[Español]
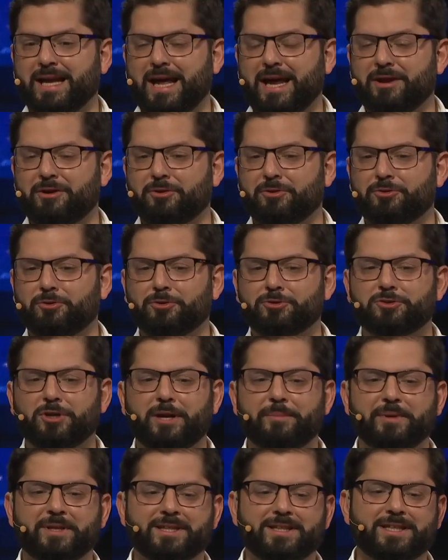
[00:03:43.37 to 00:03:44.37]
no,
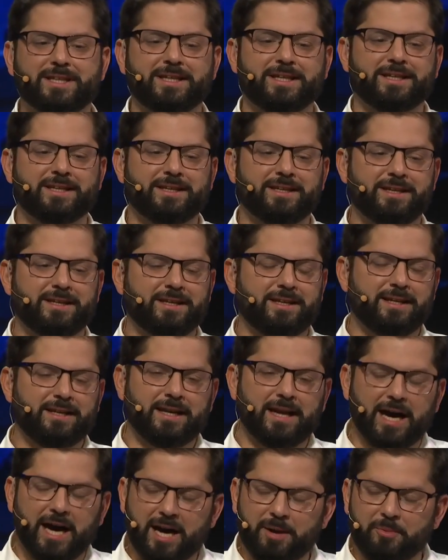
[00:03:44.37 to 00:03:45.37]
solamente
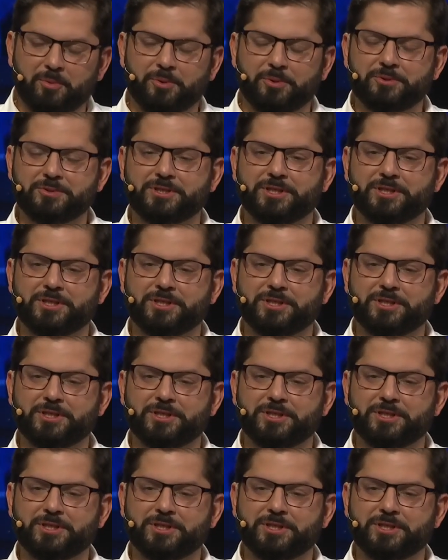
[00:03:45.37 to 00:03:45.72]
la amo,